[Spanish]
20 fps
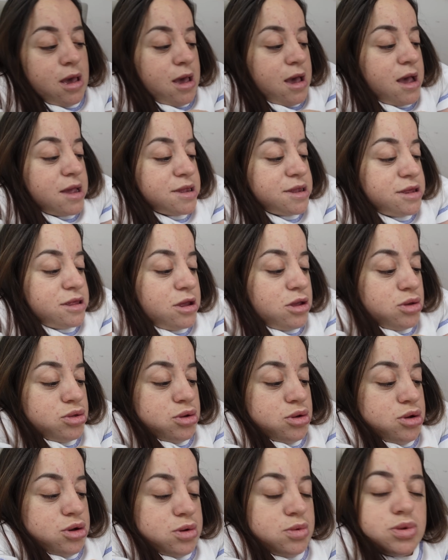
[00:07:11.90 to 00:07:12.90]
así de los
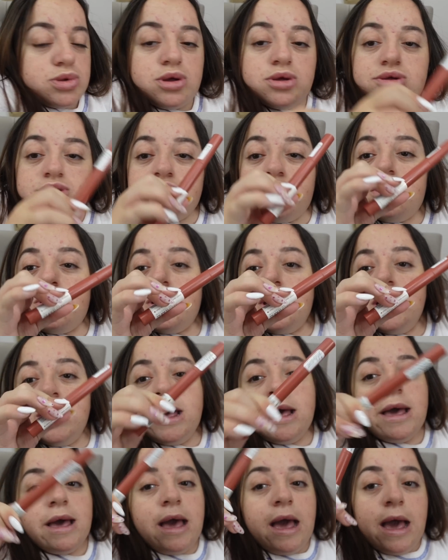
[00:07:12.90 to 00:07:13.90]
tonos que uso yo.
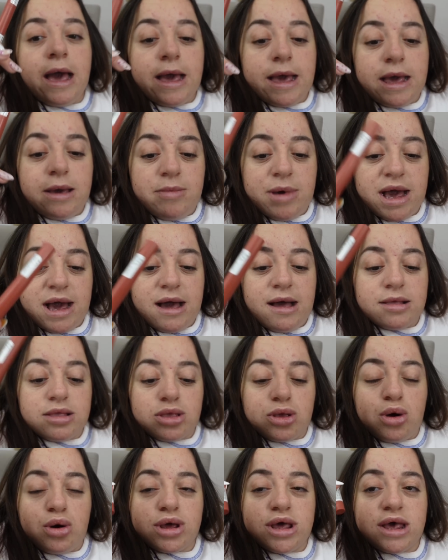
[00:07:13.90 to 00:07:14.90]
Y me encantó.